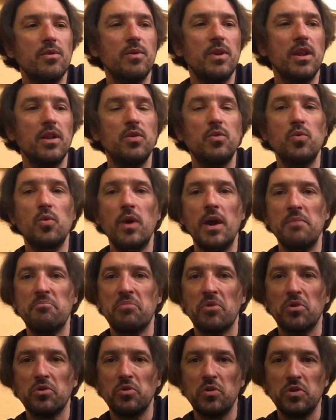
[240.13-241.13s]
quindi due
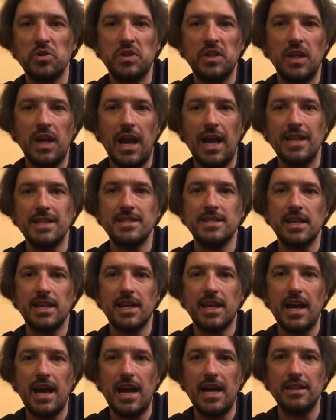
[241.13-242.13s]
prodotti
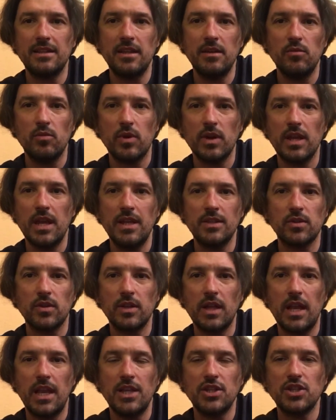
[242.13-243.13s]
azzeccati, un rientro
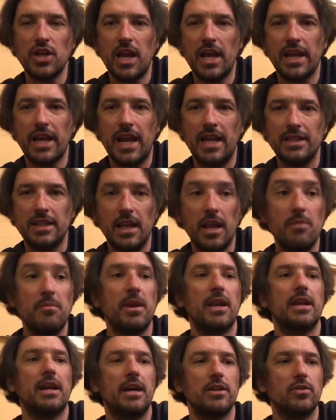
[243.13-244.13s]
di legge alla grande nel
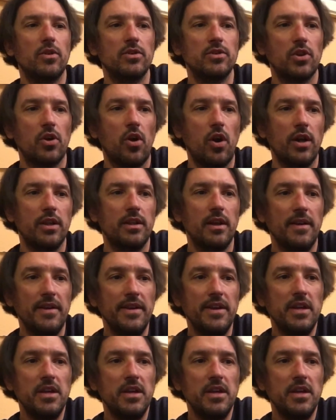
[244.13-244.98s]
mercato Android,